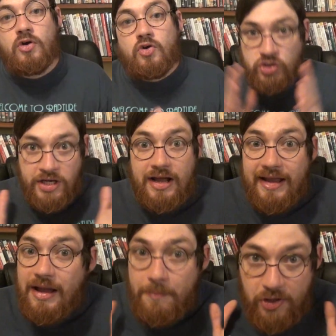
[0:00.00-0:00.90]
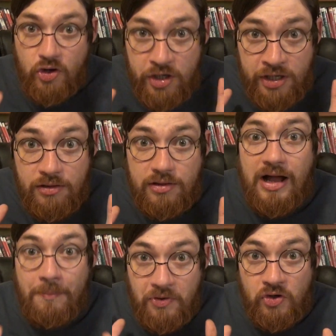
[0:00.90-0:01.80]
O sea, que a priori,
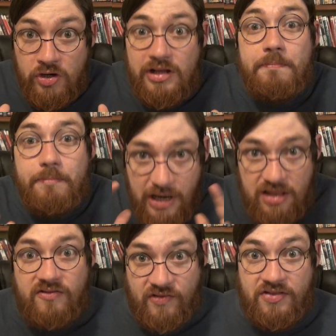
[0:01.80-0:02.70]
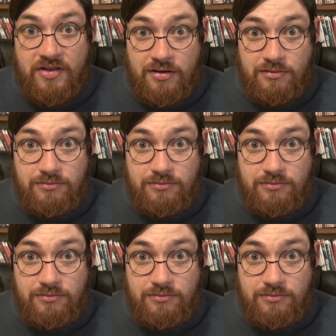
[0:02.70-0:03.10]
a priori parece fácil.